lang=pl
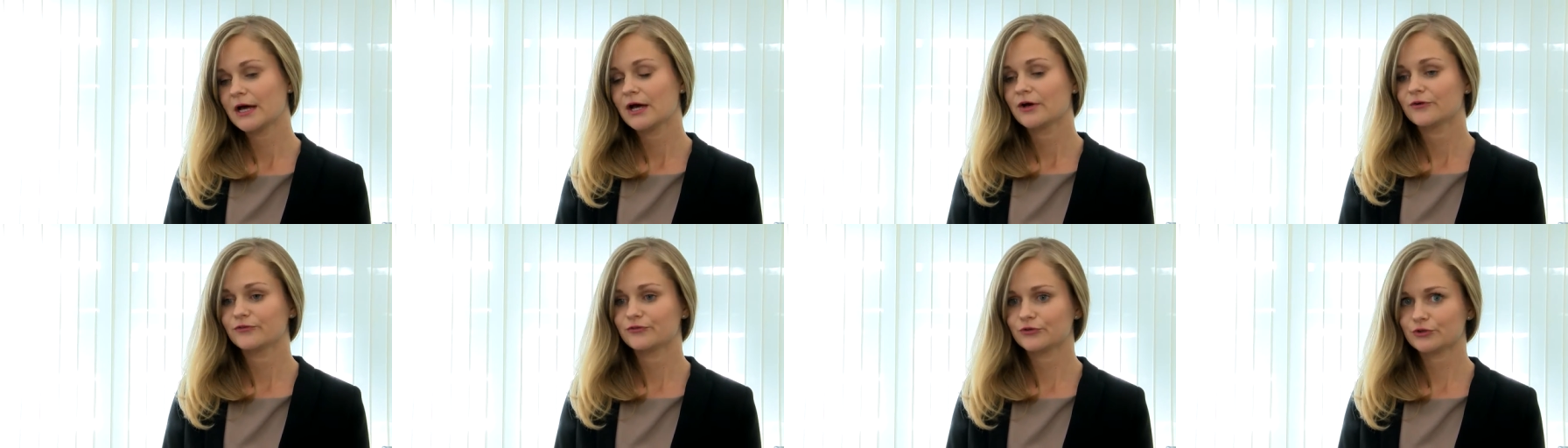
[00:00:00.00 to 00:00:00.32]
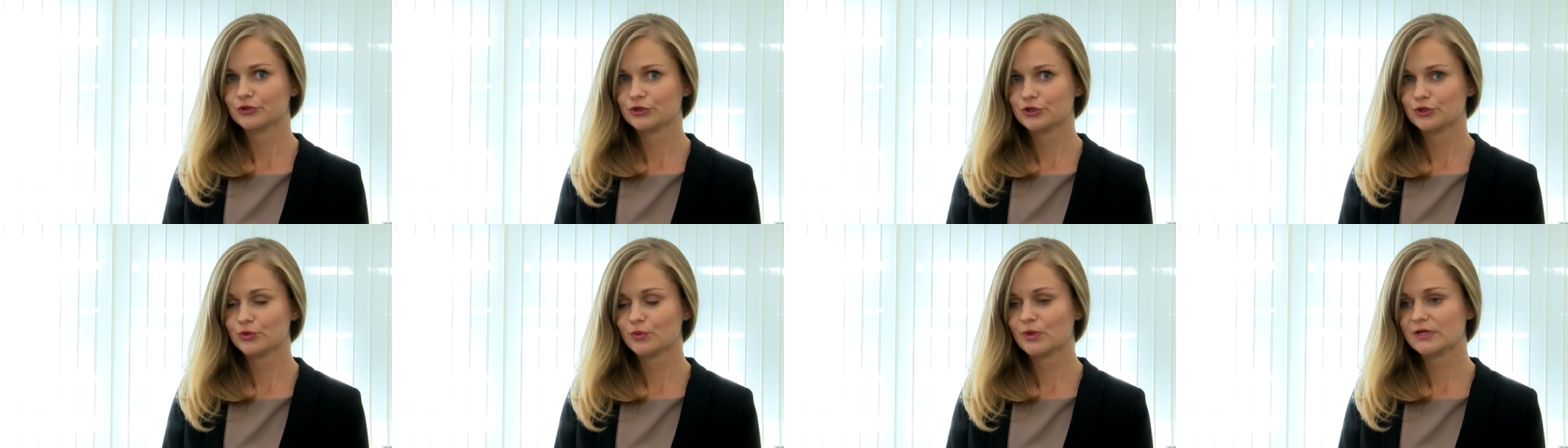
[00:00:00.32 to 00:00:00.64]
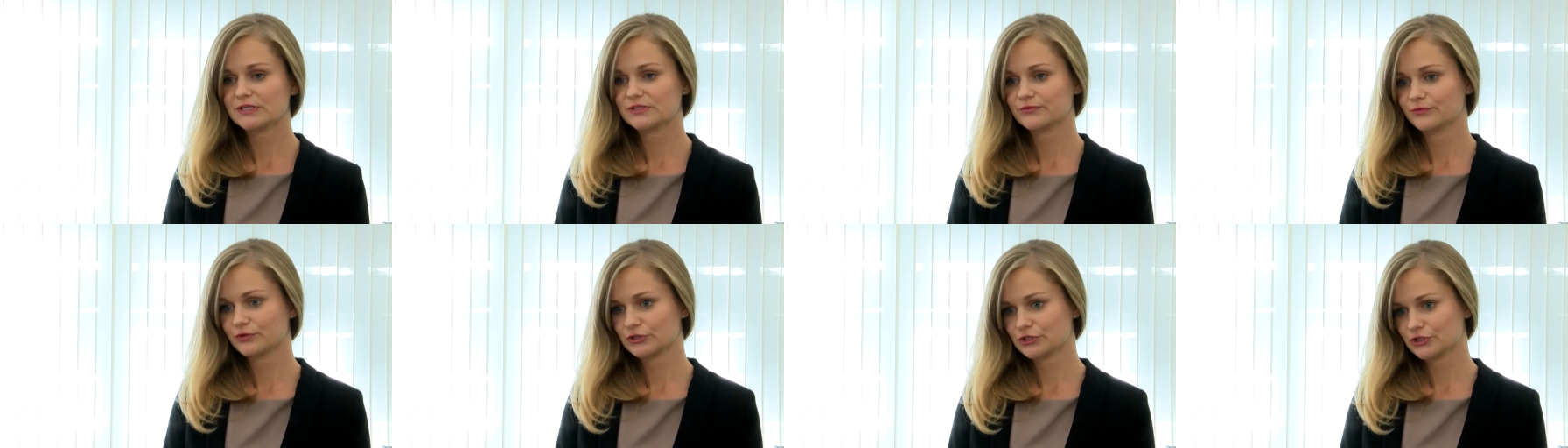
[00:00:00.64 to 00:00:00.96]
wynikła
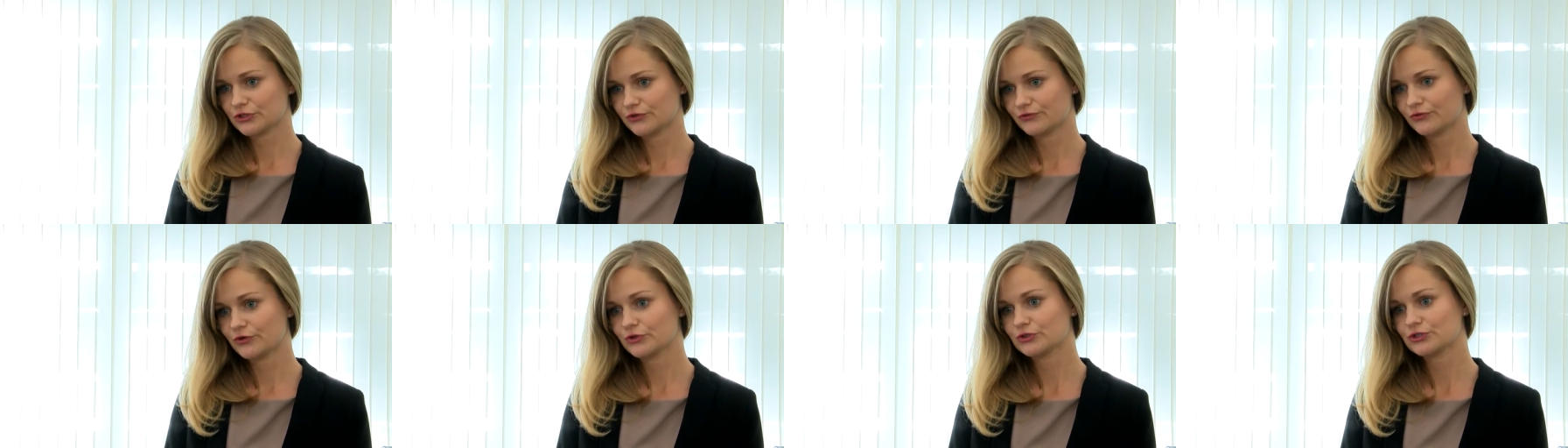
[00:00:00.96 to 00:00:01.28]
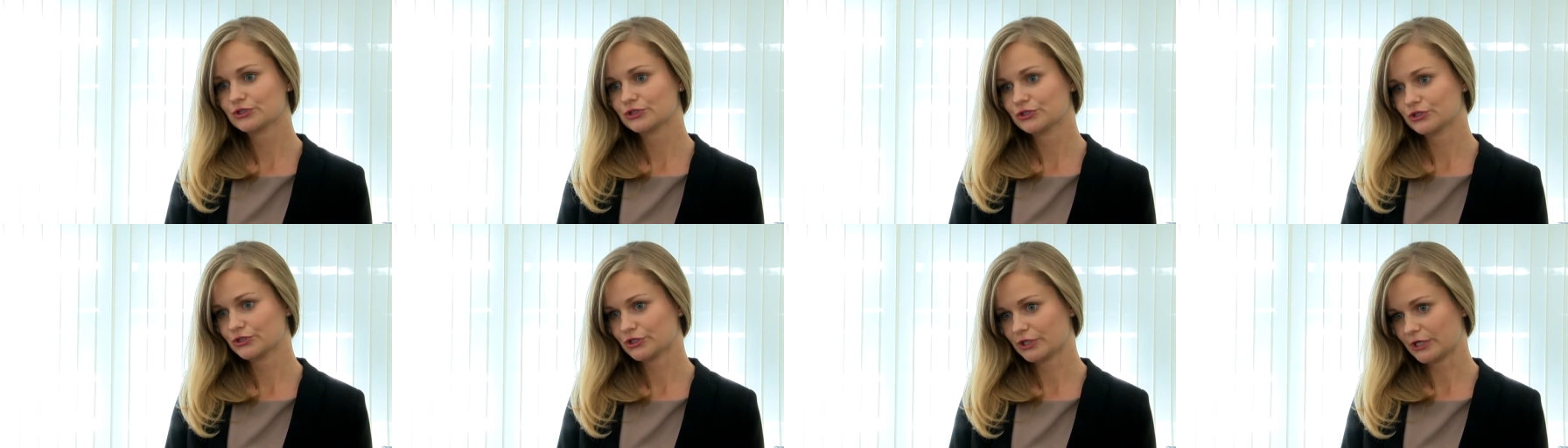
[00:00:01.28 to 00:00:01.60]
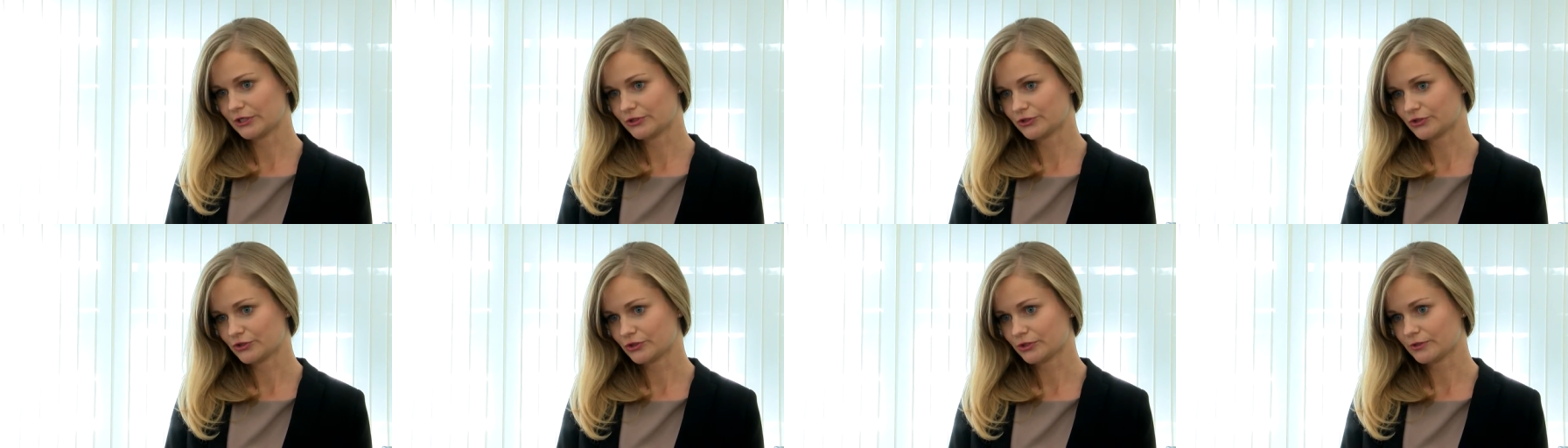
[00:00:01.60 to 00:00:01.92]
z właściwości
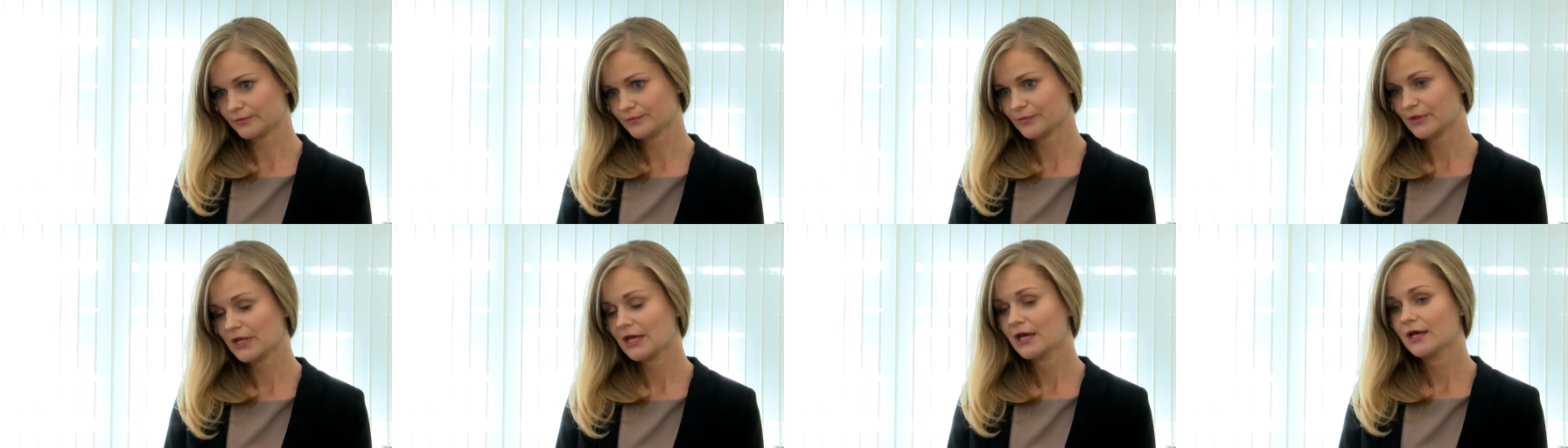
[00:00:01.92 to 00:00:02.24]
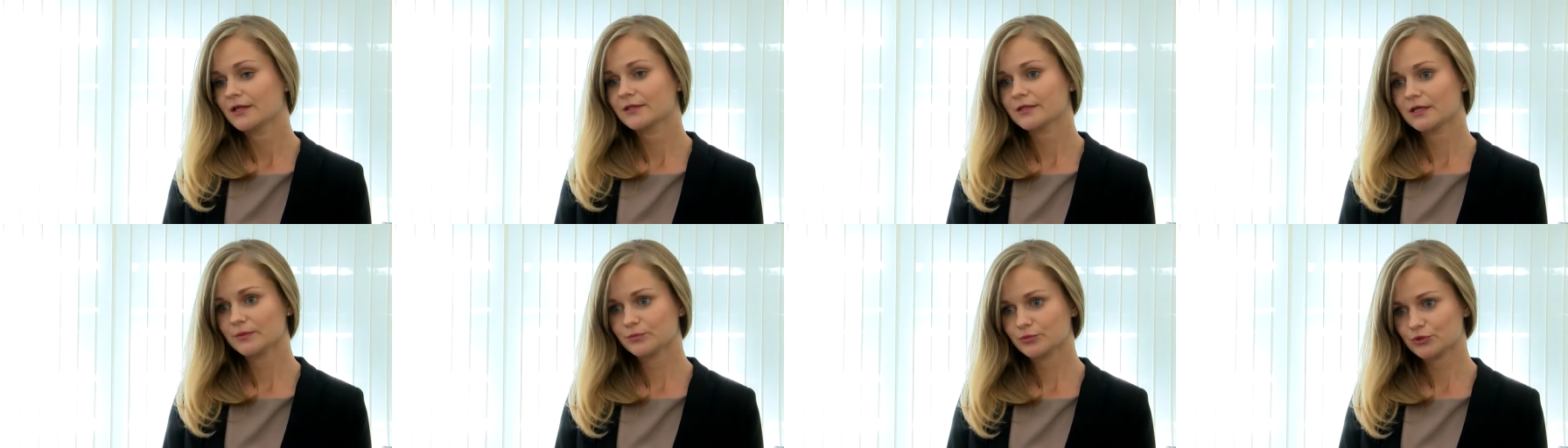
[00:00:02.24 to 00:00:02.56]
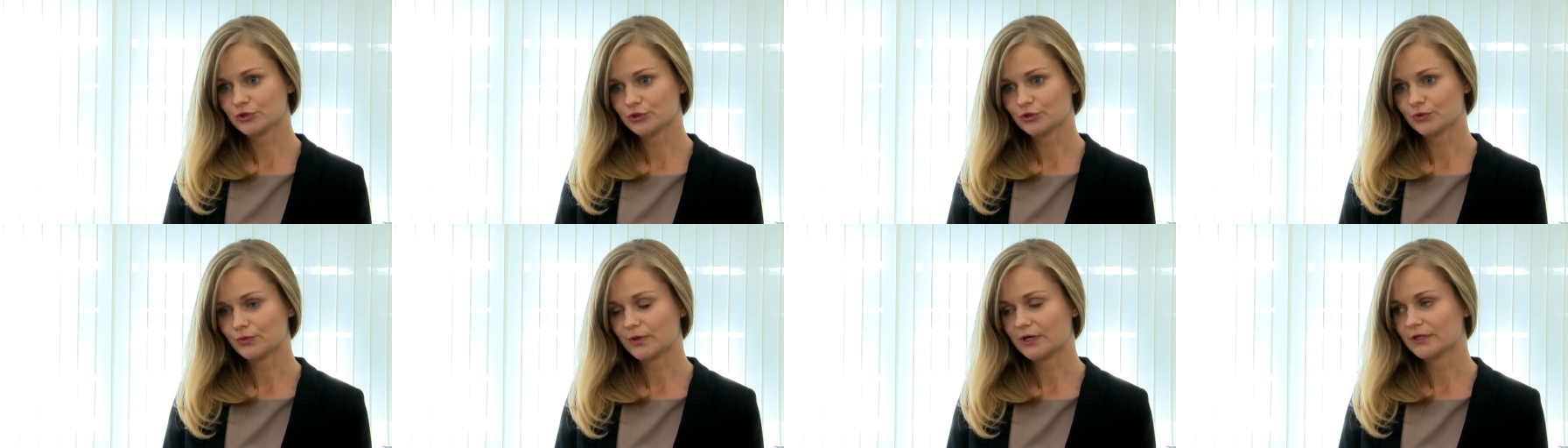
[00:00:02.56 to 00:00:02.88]
rzeczy, na
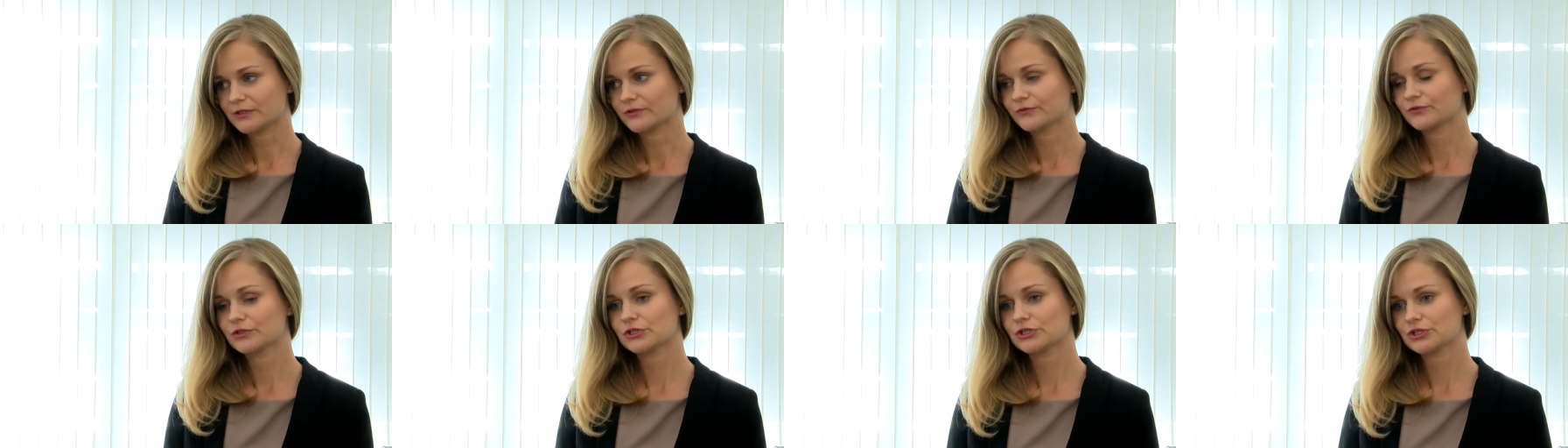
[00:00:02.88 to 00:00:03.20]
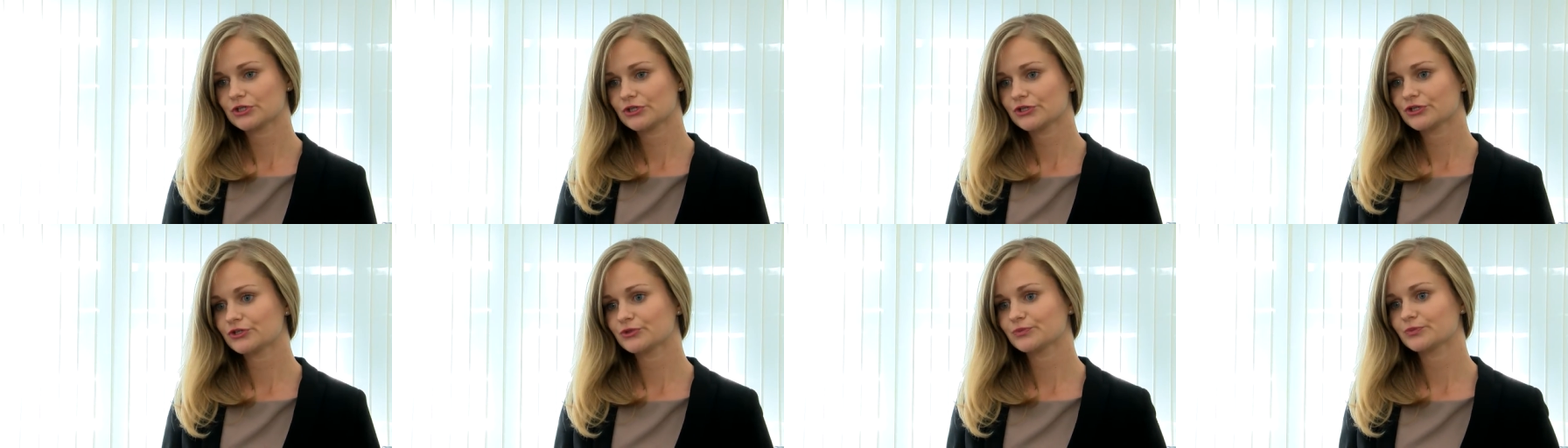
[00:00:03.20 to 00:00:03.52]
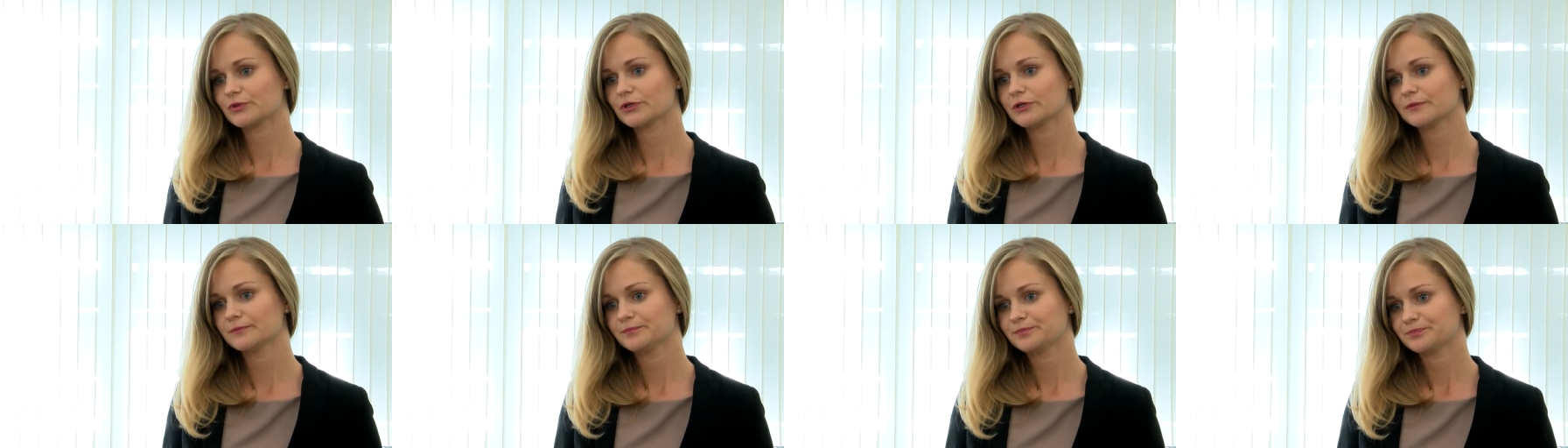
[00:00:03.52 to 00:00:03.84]
przykład
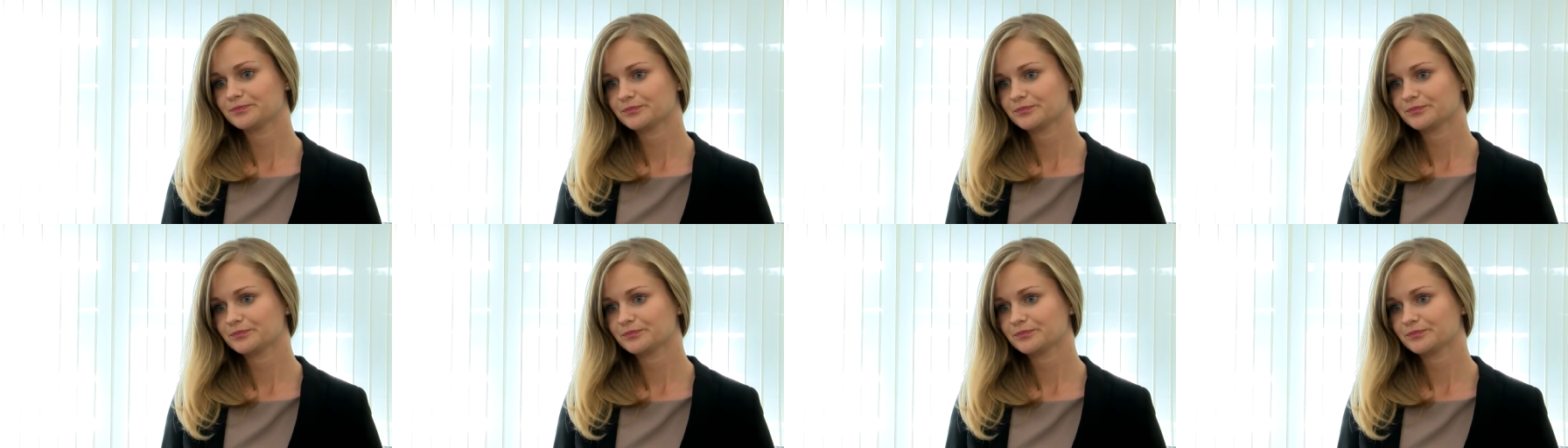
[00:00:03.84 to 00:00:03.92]
wnieśliśmy